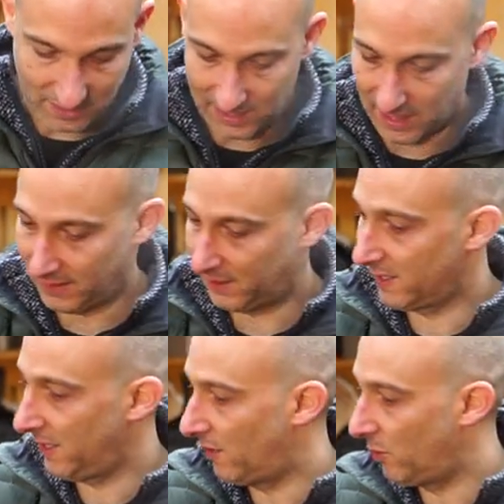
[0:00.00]
ja,
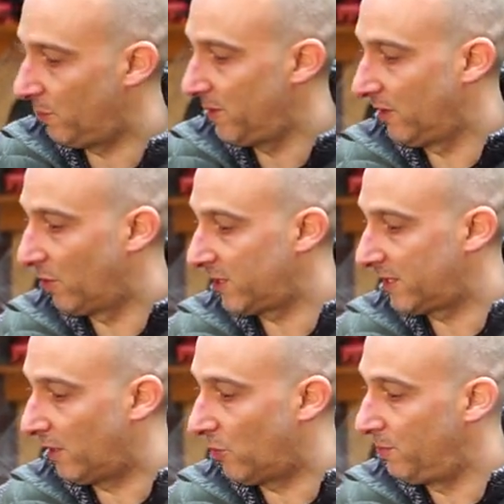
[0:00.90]
tatsächlich auch noch ein bisschen
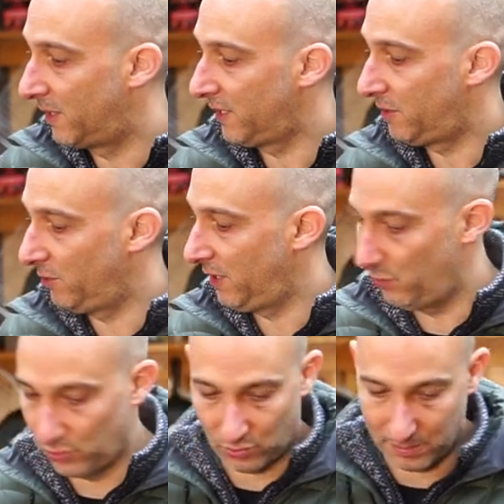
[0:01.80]
Röstaromen kriegt und nicht
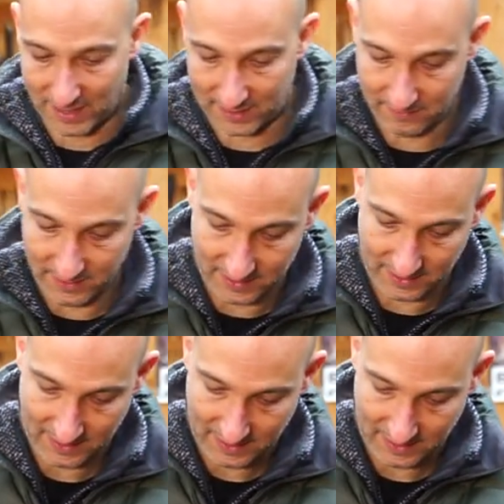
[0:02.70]
nur so gebacken wird.